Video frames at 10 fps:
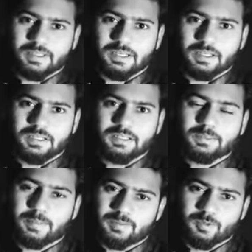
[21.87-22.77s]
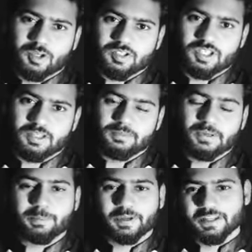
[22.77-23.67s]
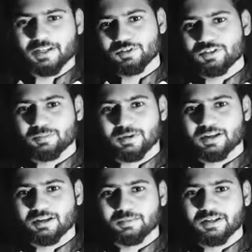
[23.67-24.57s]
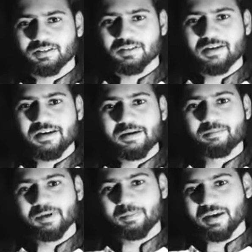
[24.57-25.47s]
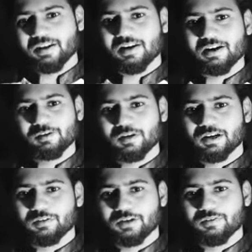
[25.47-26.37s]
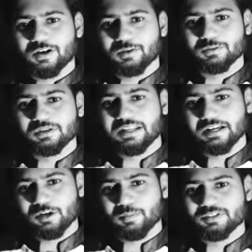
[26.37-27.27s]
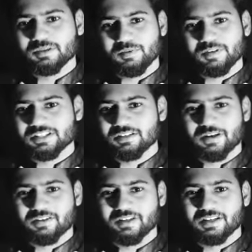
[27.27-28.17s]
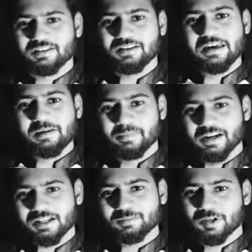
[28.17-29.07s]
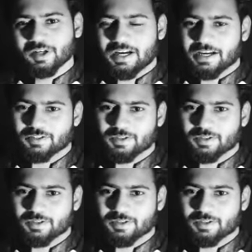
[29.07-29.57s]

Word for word: రాసిన పత్రిక పదమూడో అధ్యాయం పదిహేడు వచ్చిన ప్రకారంగా మీ పైన నాయకులుగా ఉన్నవారు లెక్క అప్పచెప్పవలసిన వారి వలె మీ ఆత్మలను